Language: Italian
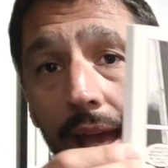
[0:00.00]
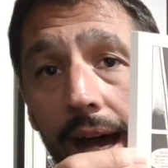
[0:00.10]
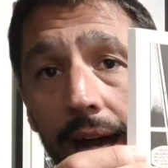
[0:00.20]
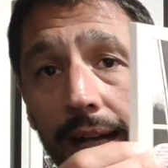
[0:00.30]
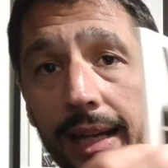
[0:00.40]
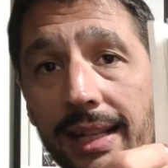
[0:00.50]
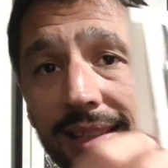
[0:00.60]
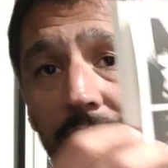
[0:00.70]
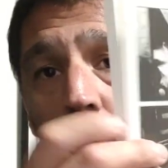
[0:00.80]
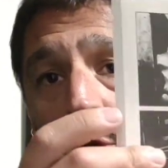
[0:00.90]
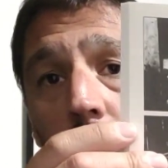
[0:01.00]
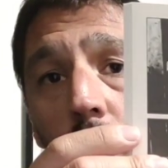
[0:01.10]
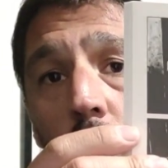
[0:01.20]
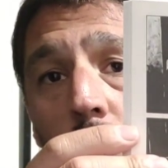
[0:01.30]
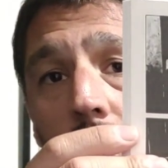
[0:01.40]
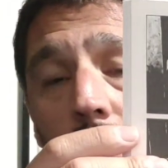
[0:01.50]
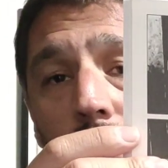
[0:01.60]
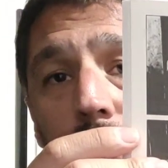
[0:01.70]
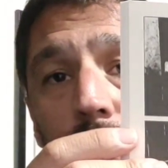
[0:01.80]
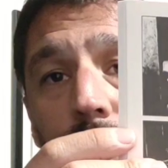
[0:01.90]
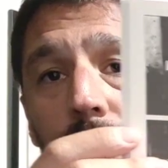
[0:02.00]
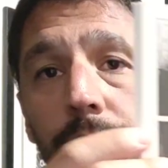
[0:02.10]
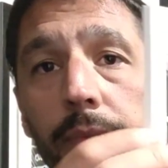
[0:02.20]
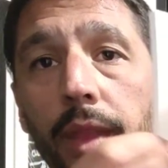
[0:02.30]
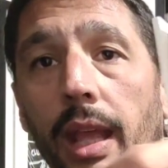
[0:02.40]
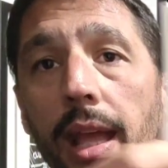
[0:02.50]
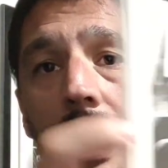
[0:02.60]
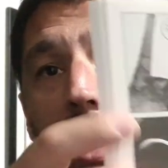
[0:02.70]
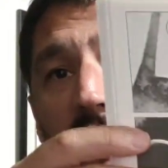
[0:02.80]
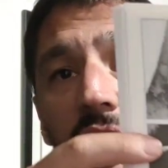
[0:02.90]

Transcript: che anche nel secondo volume le